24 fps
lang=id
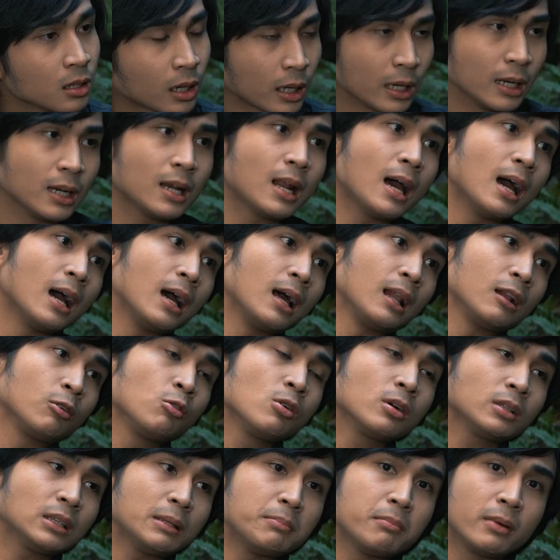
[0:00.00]
kenal gue
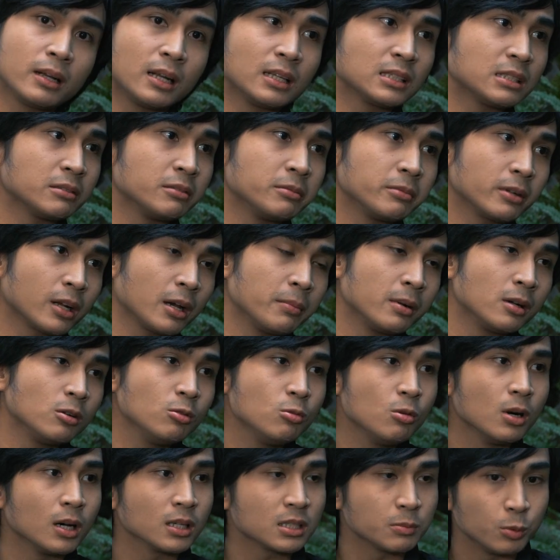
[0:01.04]
temenan sama mereka
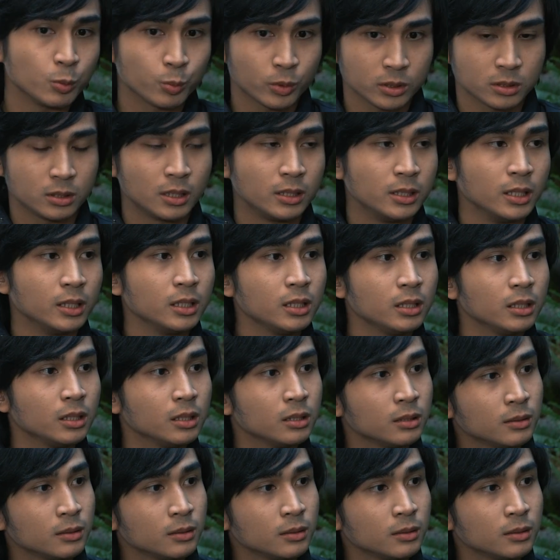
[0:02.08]
berdua sebelum kejadian ini